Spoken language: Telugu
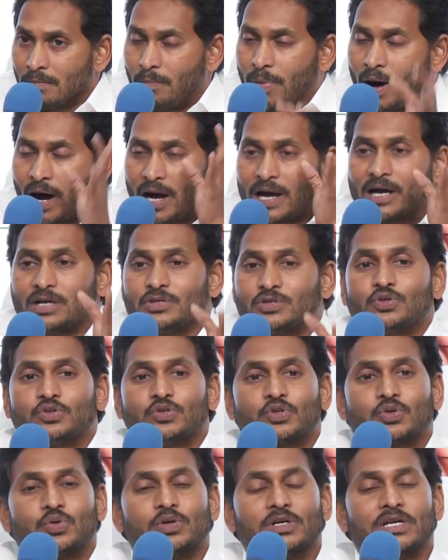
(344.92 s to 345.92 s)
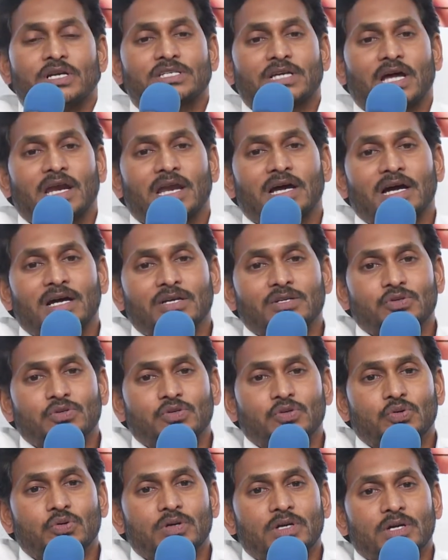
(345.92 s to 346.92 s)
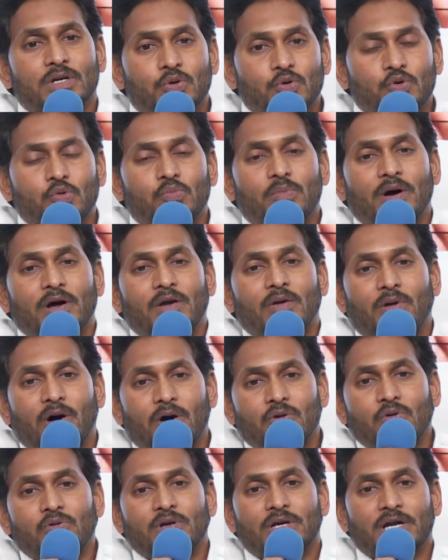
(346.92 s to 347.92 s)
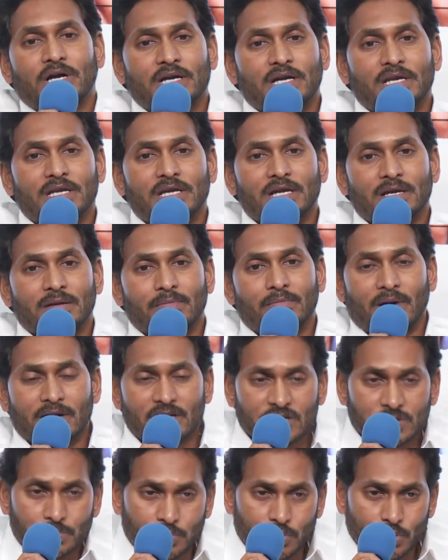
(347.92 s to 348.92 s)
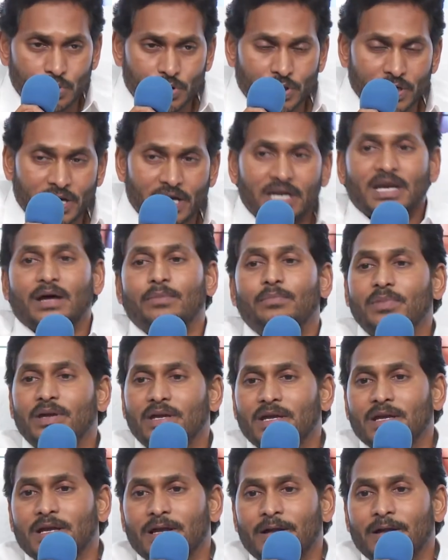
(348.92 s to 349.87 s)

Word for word: బాగా చూసుకుంటే చల్లగా చూసుకుంటే కుటుంబాలు బాగుంటాయని మనస్ఫూర్తిగా నమ్మి